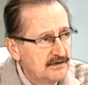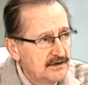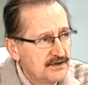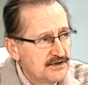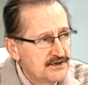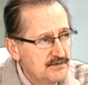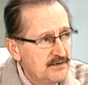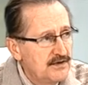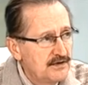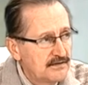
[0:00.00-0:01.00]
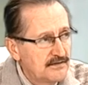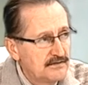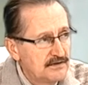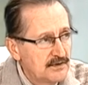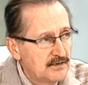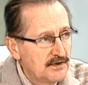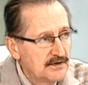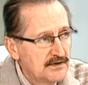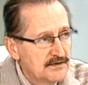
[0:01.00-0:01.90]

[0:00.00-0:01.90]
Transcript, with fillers: одежды, белья, нормально они